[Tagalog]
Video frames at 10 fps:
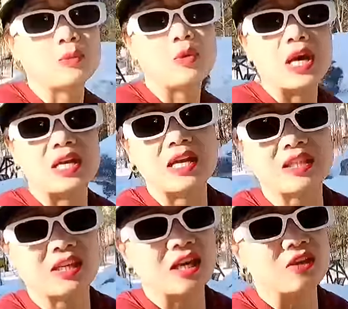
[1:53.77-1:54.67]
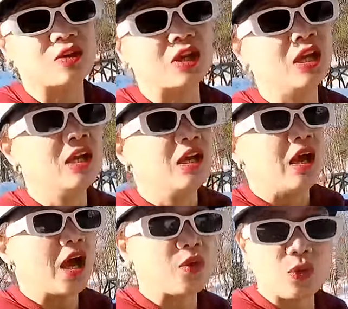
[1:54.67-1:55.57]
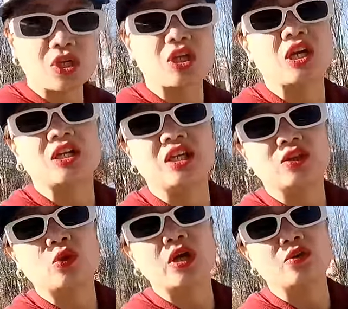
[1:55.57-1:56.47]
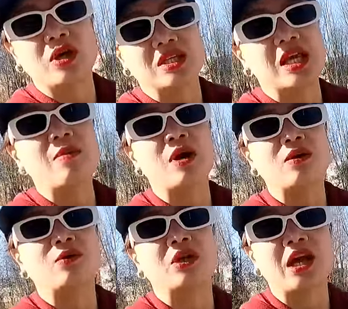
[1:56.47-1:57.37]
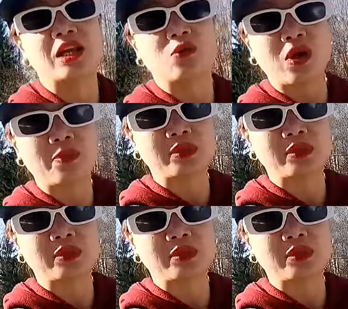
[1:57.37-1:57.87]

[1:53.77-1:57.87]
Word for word: sa buhay natin ngayon. I wish na nandito kayo kasama ko dahil kung